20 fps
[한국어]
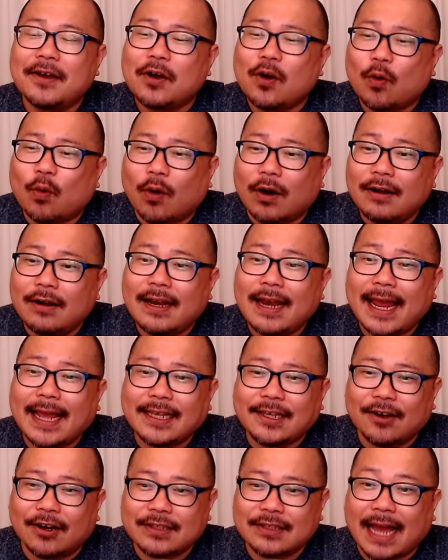원래
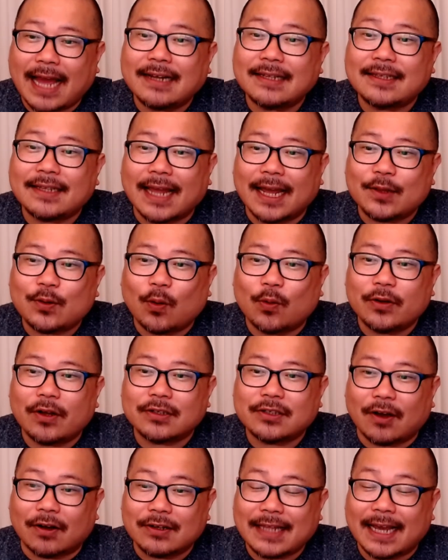여당은 대통령
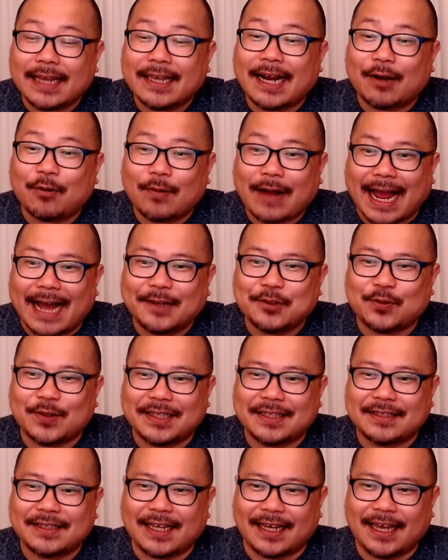정당이라고
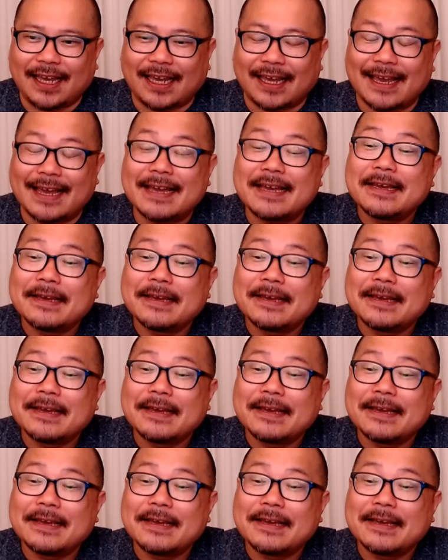강조했는데